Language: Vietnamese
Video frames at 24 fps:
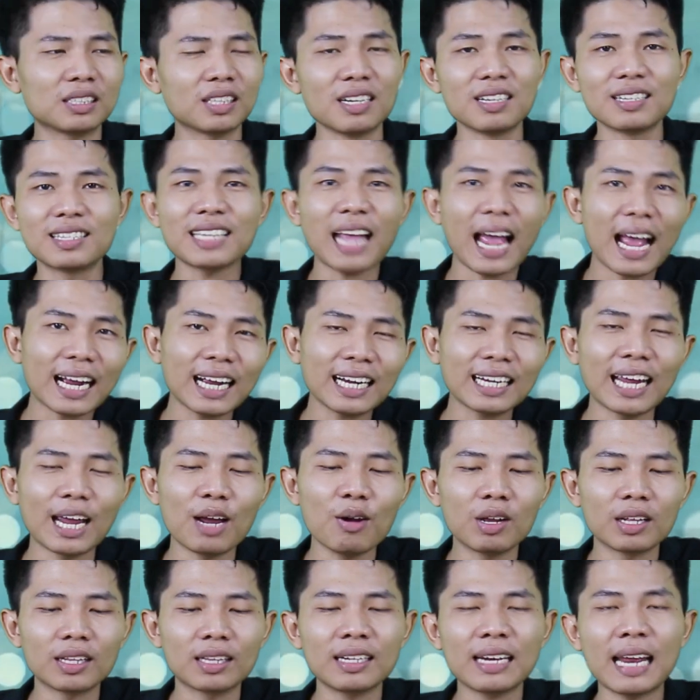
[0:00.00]
từ xa các
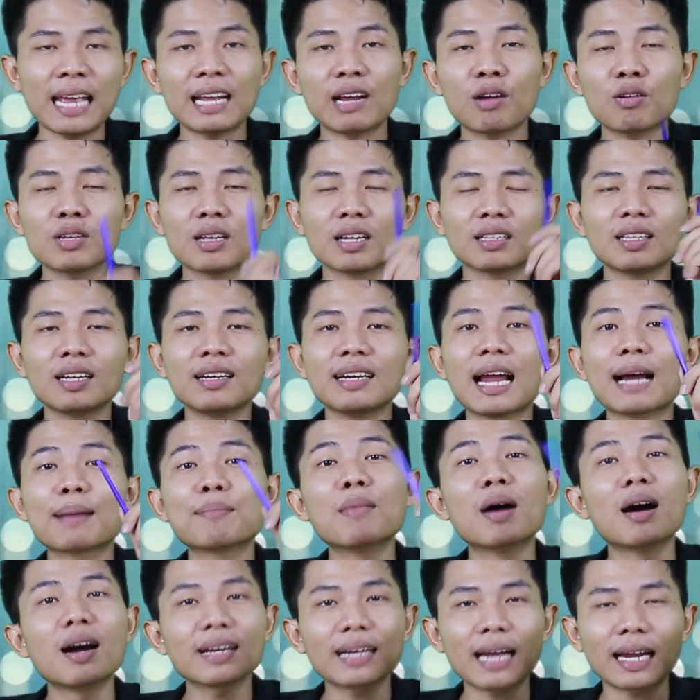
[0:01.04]
kiểu thì này có những tính
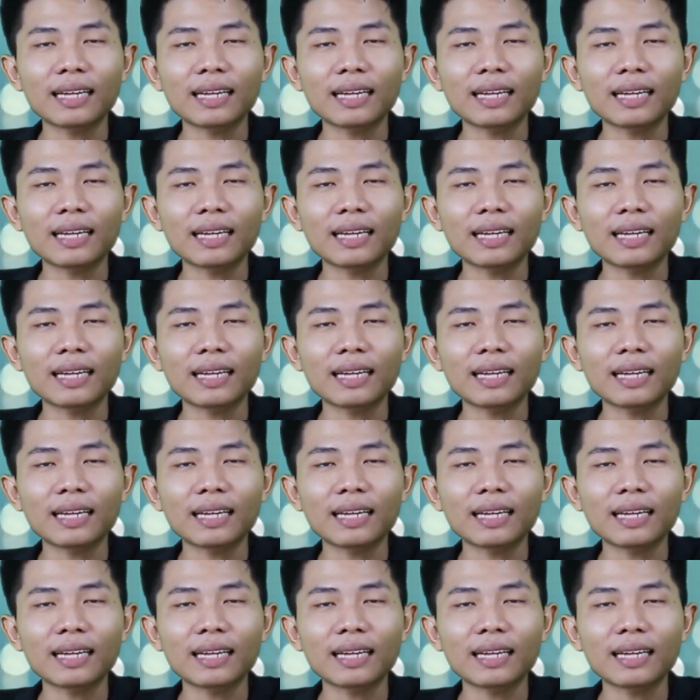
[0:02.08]
năng mới